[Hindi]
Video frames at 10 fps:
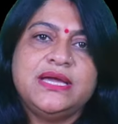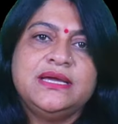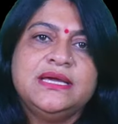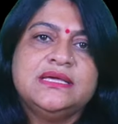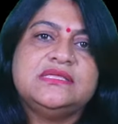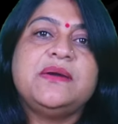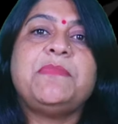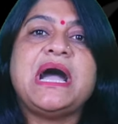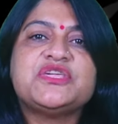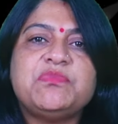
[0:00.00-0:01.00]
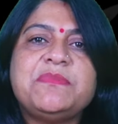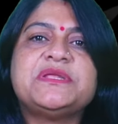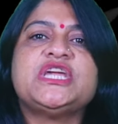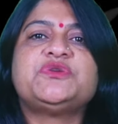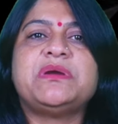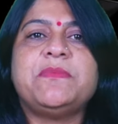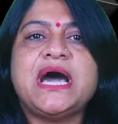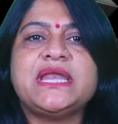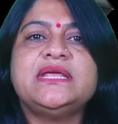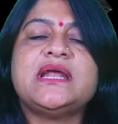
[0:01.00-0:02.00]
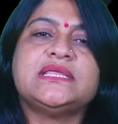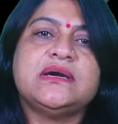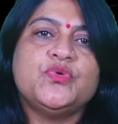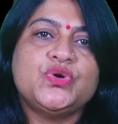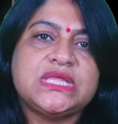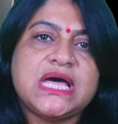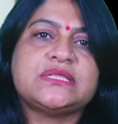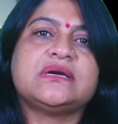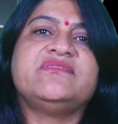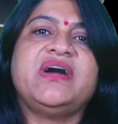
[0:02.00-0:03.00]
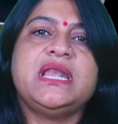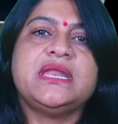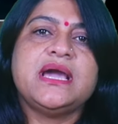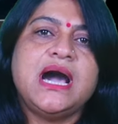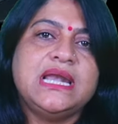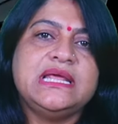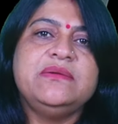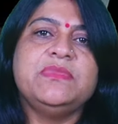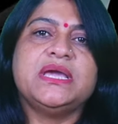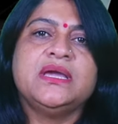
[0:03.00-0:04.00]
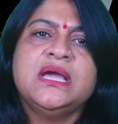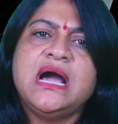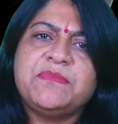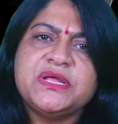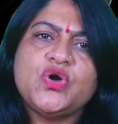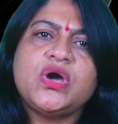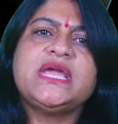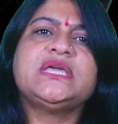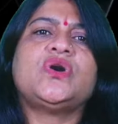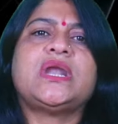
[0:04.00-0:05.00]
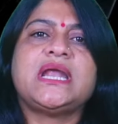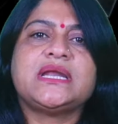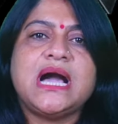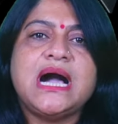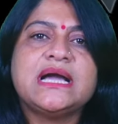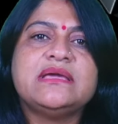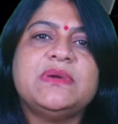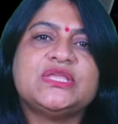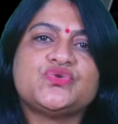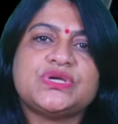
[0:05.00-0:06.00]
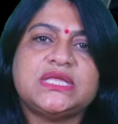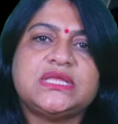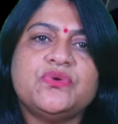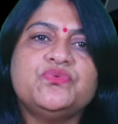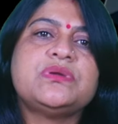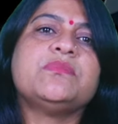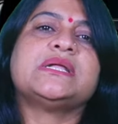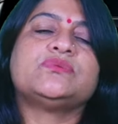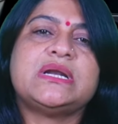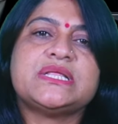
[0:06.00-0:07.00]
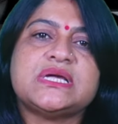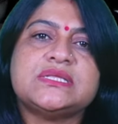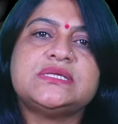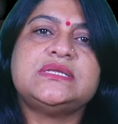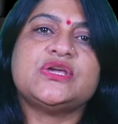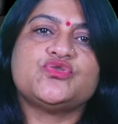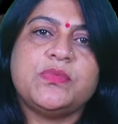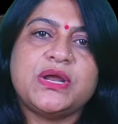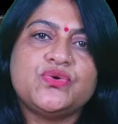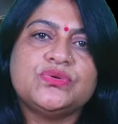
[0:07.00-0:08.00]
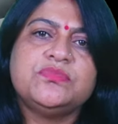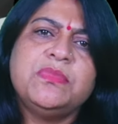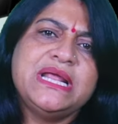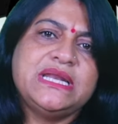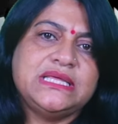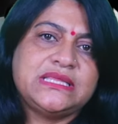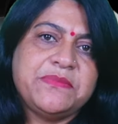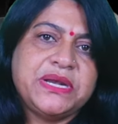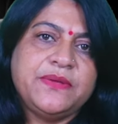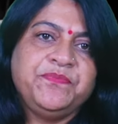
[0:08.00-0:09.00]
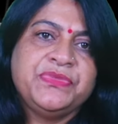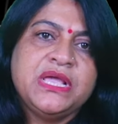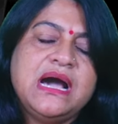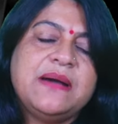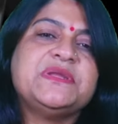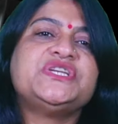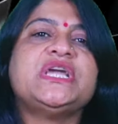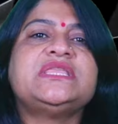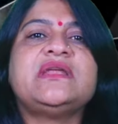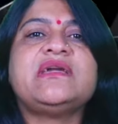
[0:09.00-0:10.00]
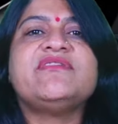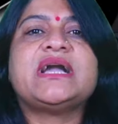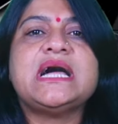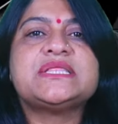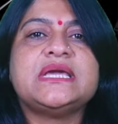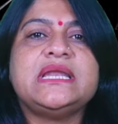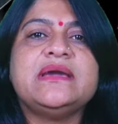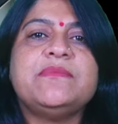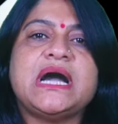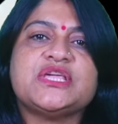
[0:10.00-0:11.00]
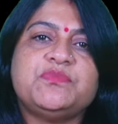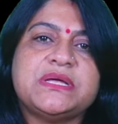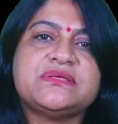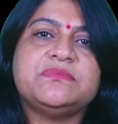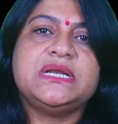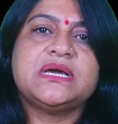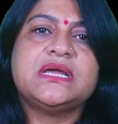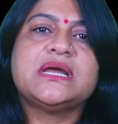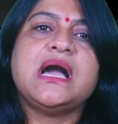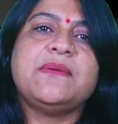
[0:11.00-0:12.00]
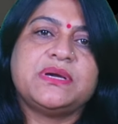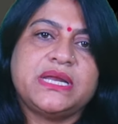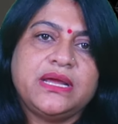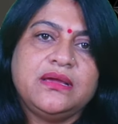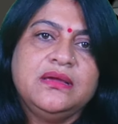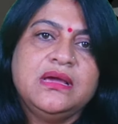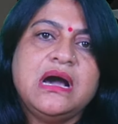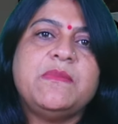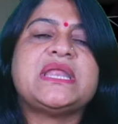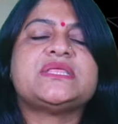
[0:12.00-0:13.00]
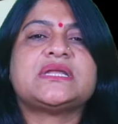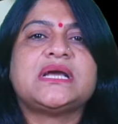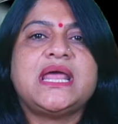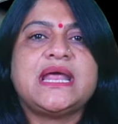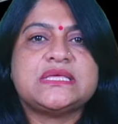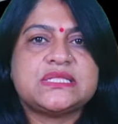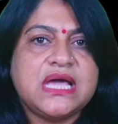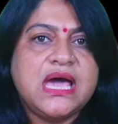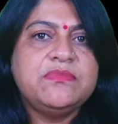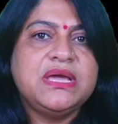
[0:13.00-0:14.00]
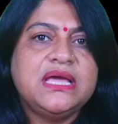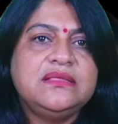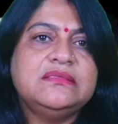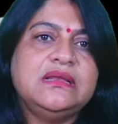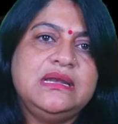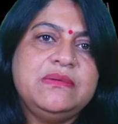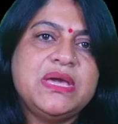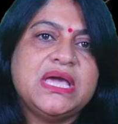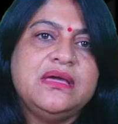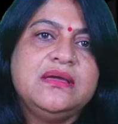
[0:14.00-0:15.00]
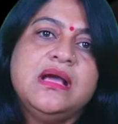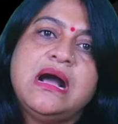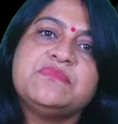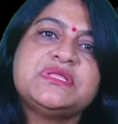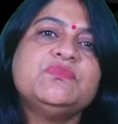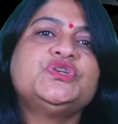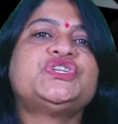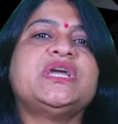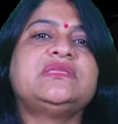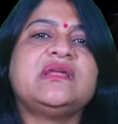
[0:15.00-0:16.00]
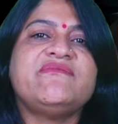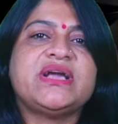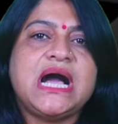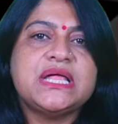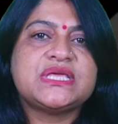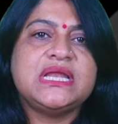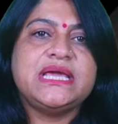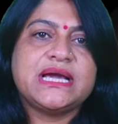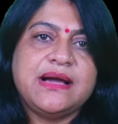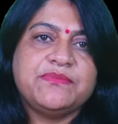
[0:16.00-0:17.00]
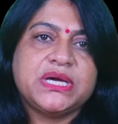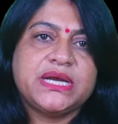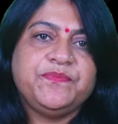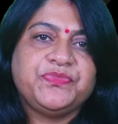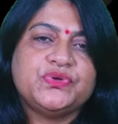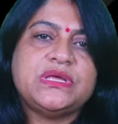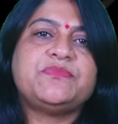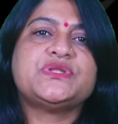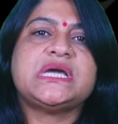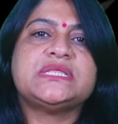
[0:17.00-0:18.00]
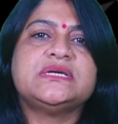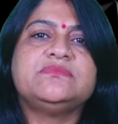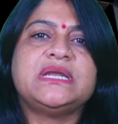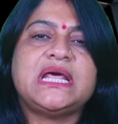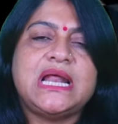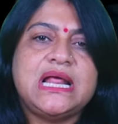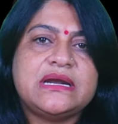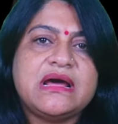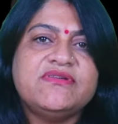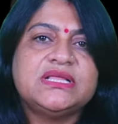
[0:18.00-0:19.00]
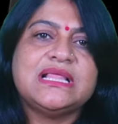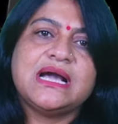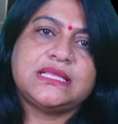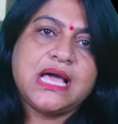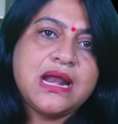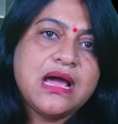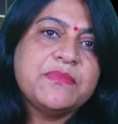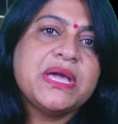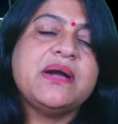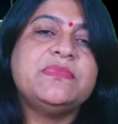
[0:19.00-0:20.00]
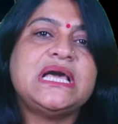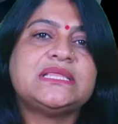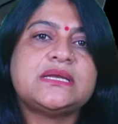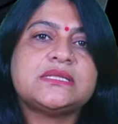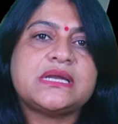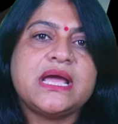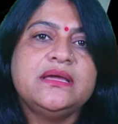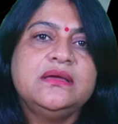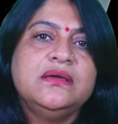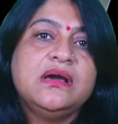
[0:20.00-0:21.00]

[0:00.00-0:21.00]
जाए जब भाजपा प्रदेश प्रभारी राधा मोहन दास अग्रवाल ने हाल ही में अपने दौरे के दौरान कहा कि मैं तो चाहता हूं कि बांसवाड़ा सांसद राजकुमार रोत बड़े नेता बने अपने क्षेत्र के विकास के लिए भाजपा से मिलकर काम करें हमारी सरकार राजस्थान में है दिल्ली में है हम सब उस क्षेत्र के विकास के लिए काम करें उदयपुर सांसद मनालाल रावत लगातार हाँ में हाँ मिलाते नजर आए